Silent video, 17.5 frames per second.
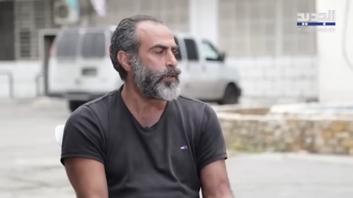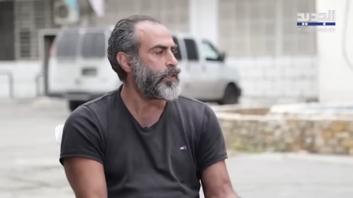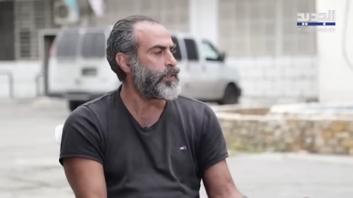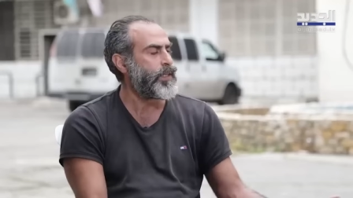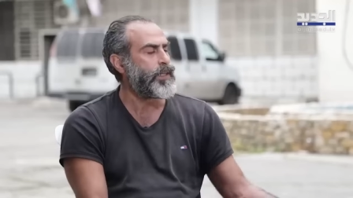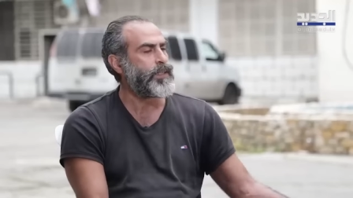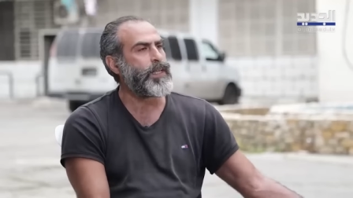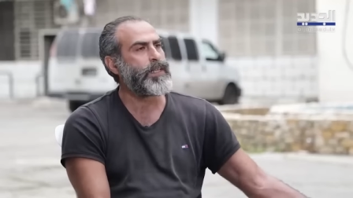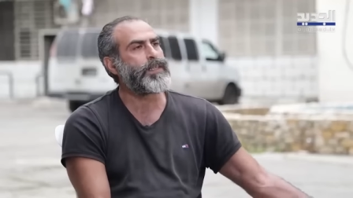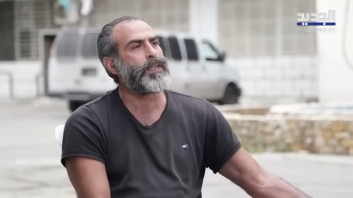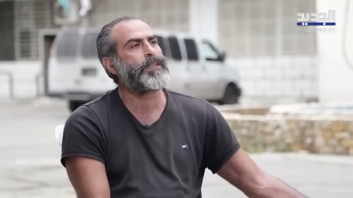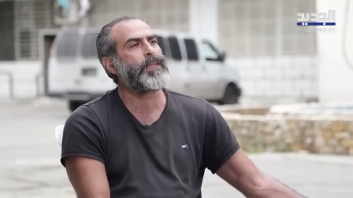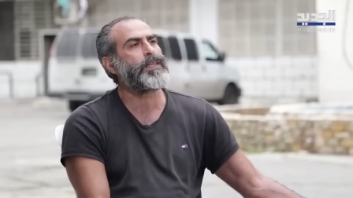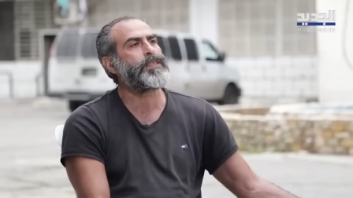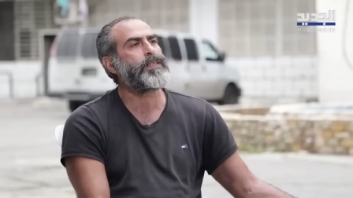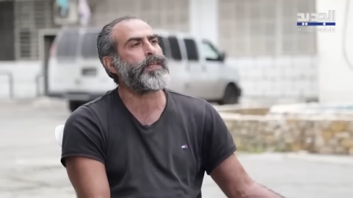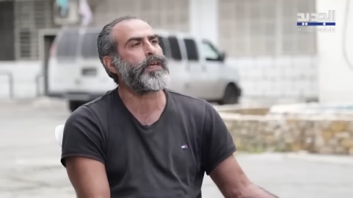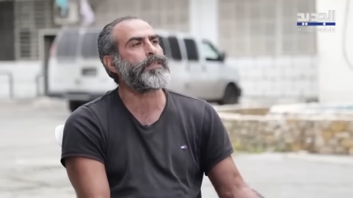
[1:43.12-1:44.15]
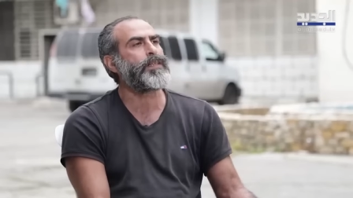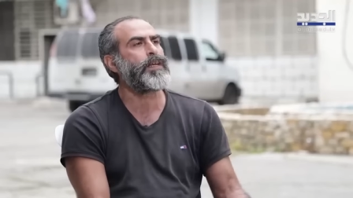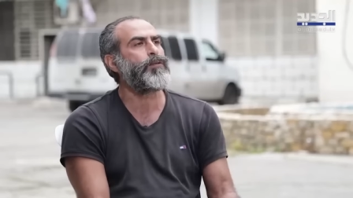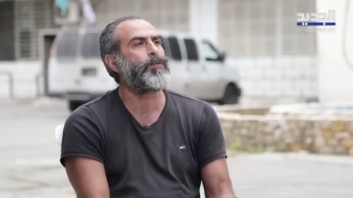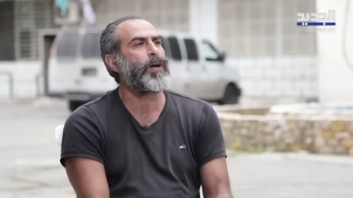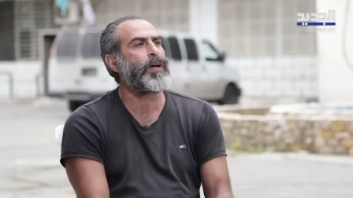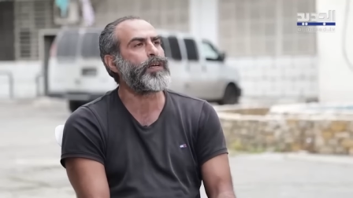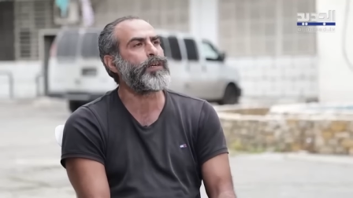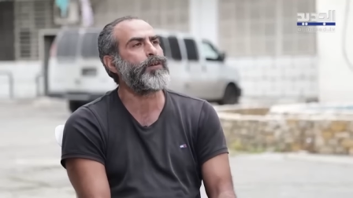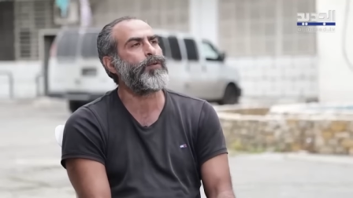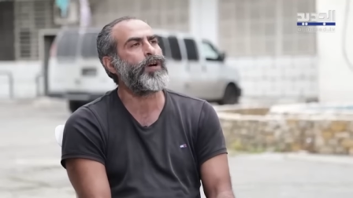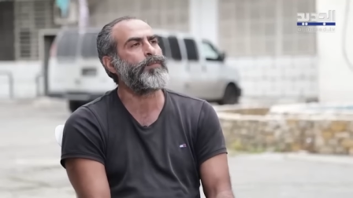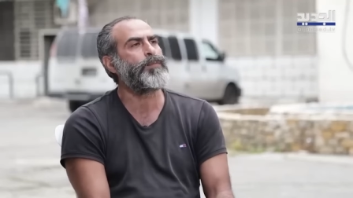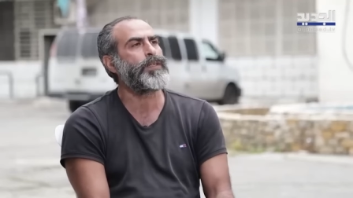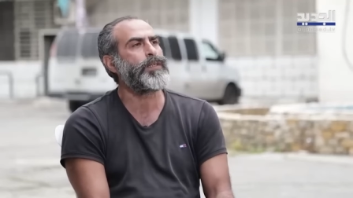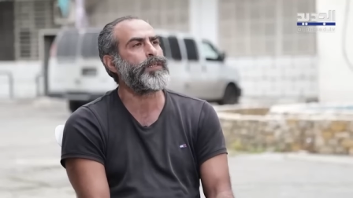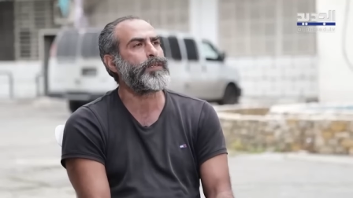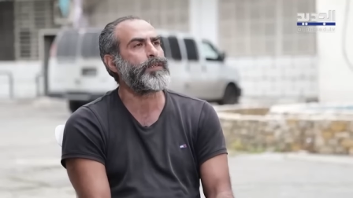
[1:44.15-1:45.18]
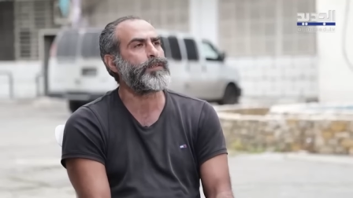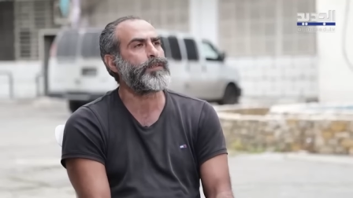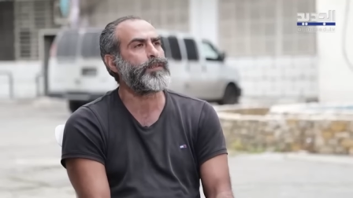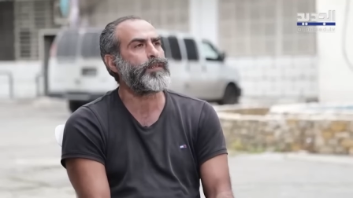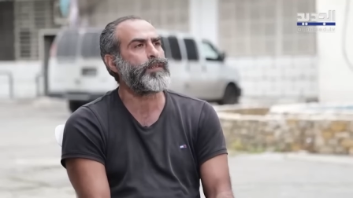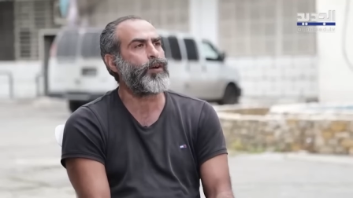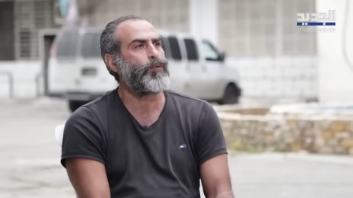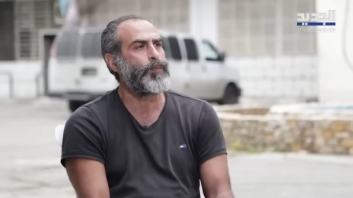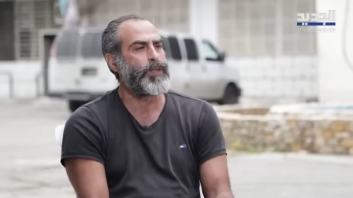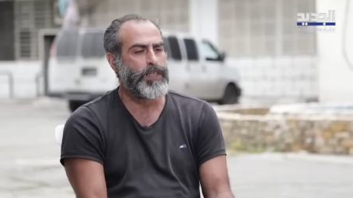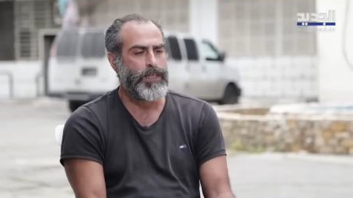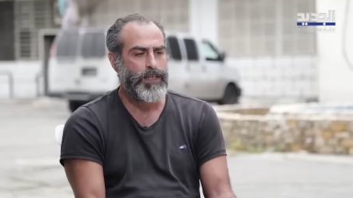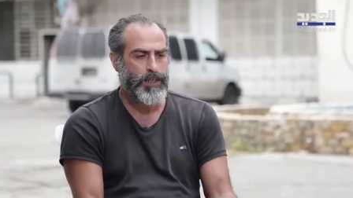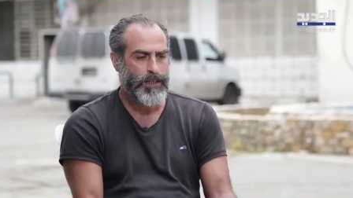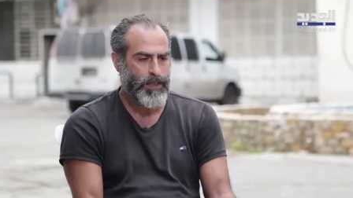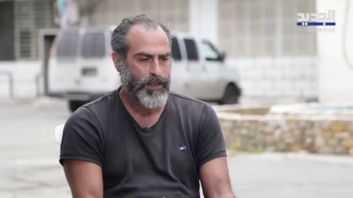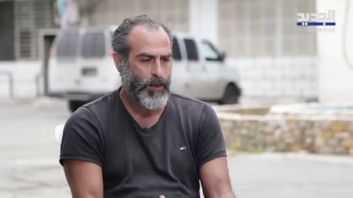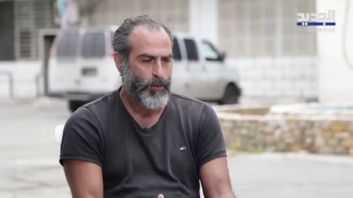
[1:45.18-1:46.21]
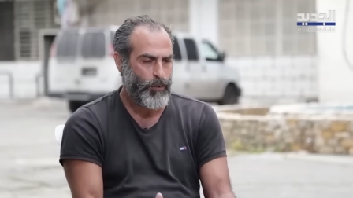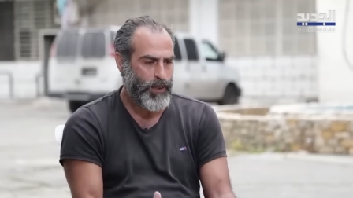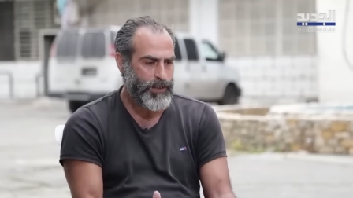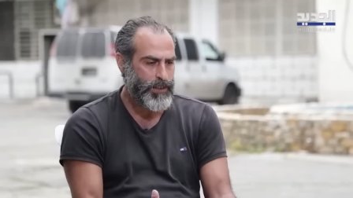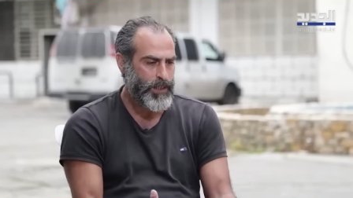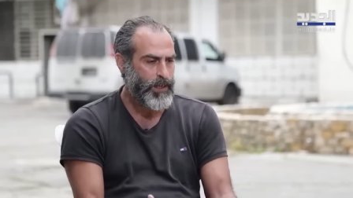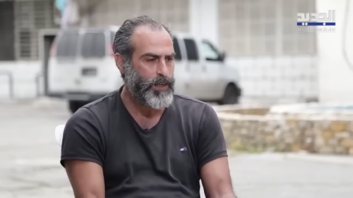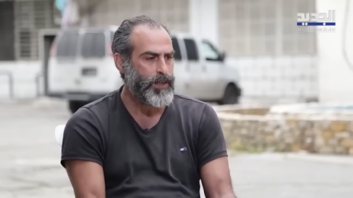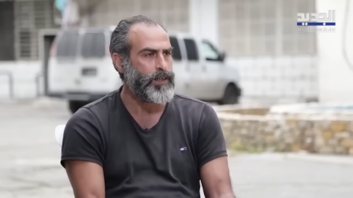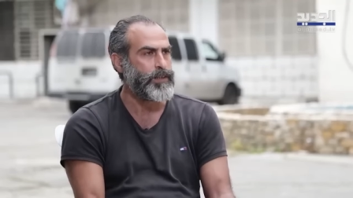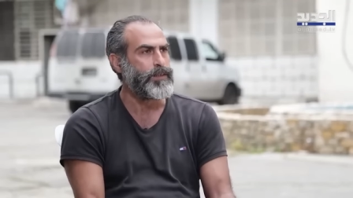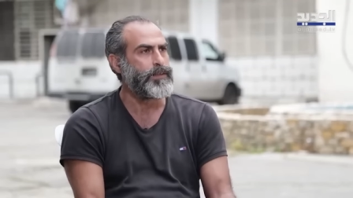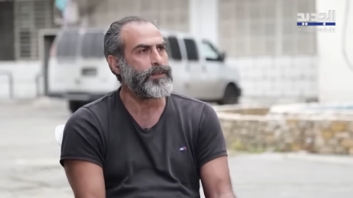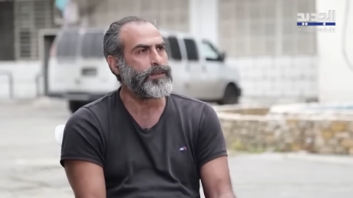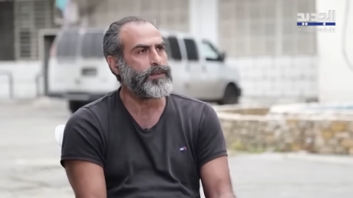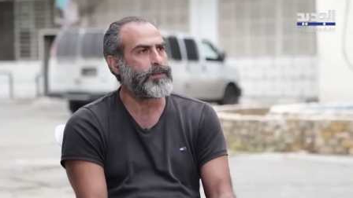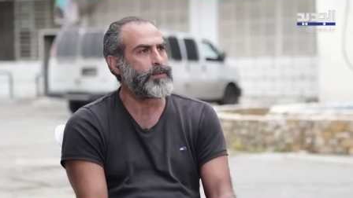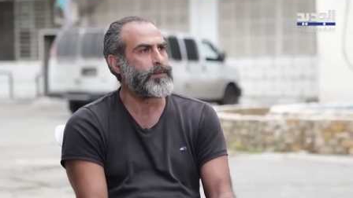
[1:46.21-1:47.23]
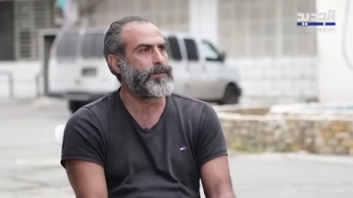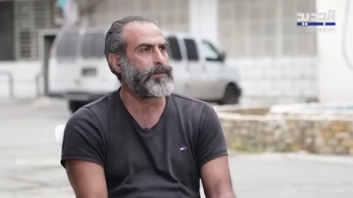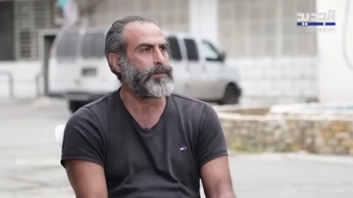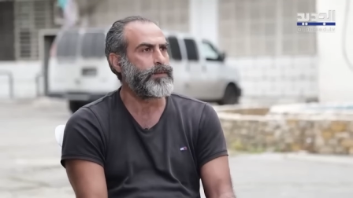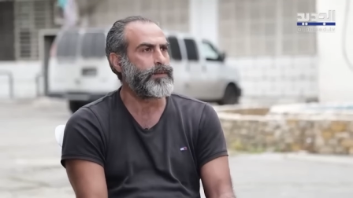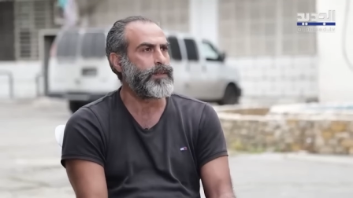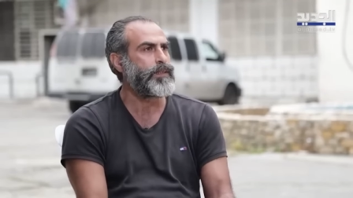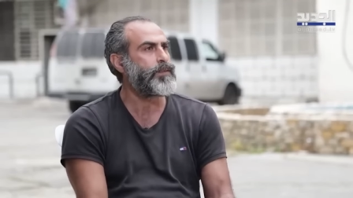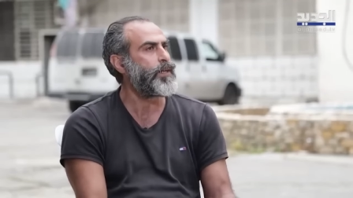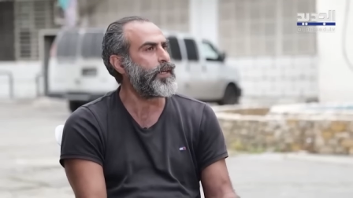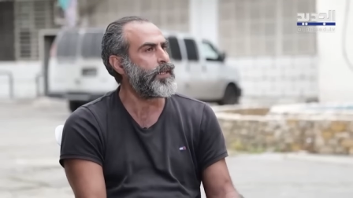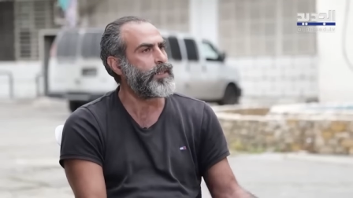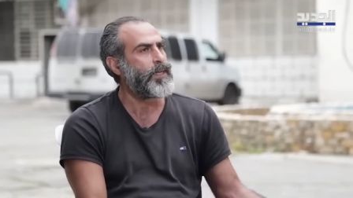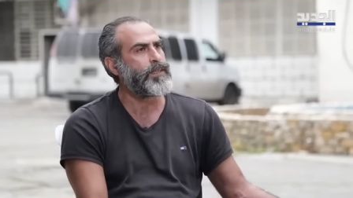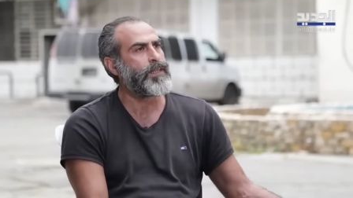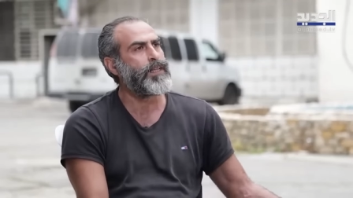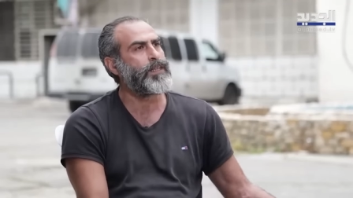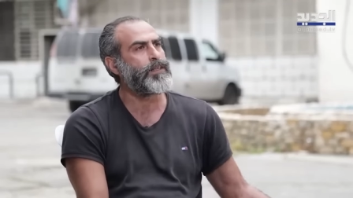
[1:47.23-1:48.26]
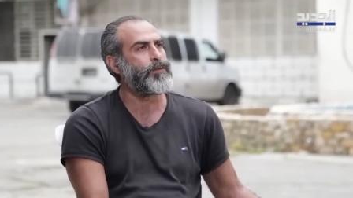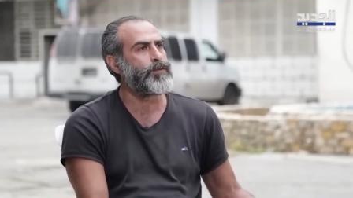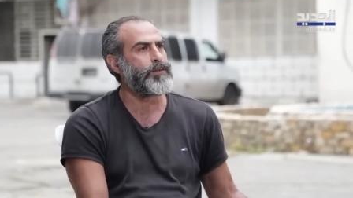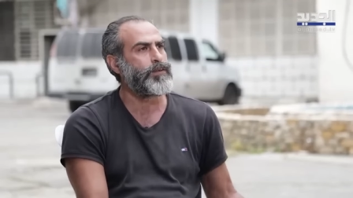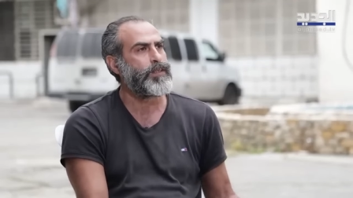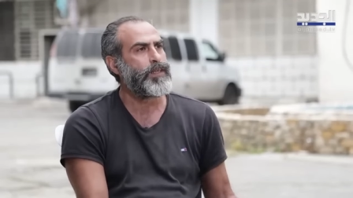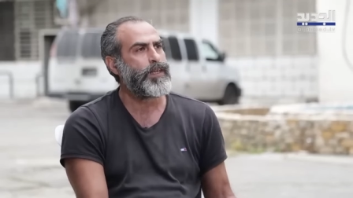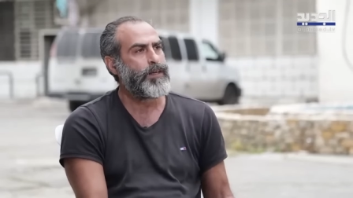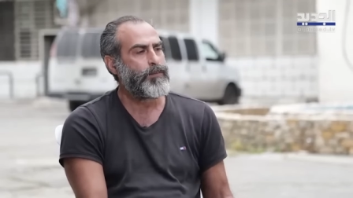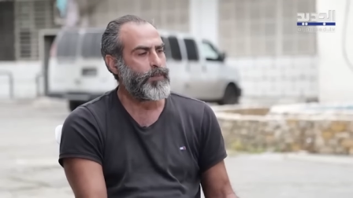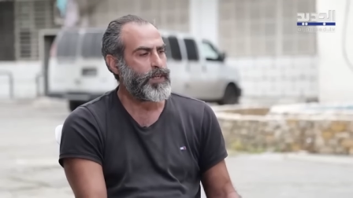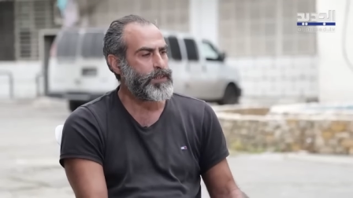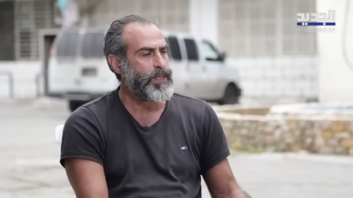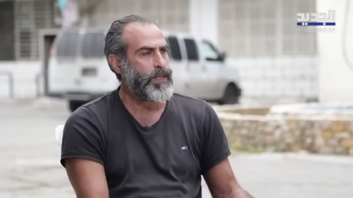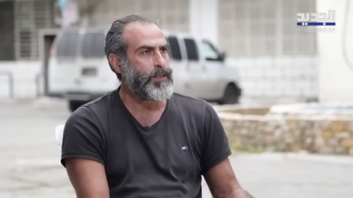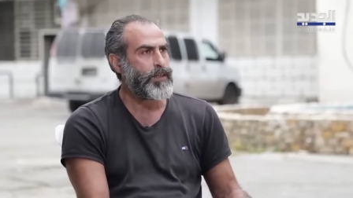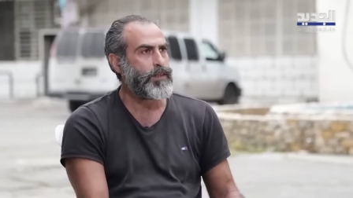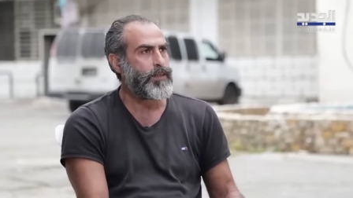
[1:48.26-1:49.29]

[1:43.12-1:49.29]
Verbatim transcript: اقتل كنت قتلت الناس اللي قتلوا اخي وابي لو بدي لو عندي حق كنت رحت قتلتهم عندك بس